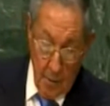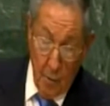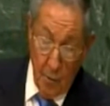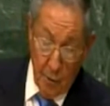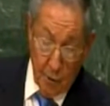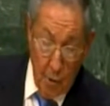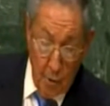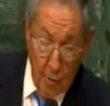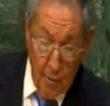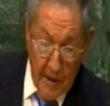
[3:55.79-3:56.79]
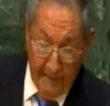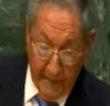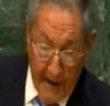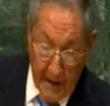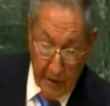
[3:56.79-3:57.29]
Con solo una
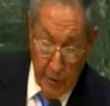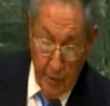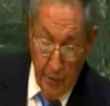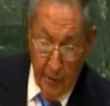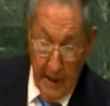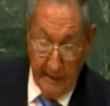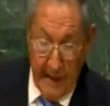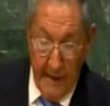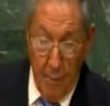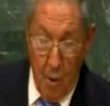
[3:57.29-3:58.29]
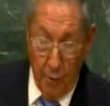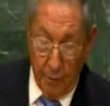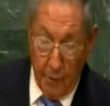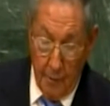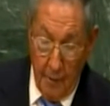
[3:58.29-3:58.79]
fracción de este
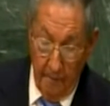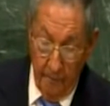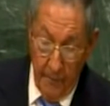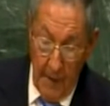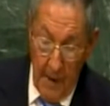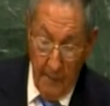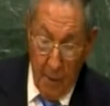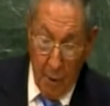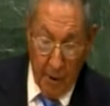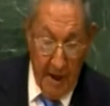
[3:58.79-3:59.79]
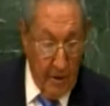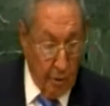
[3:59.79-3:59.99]
monto, podrían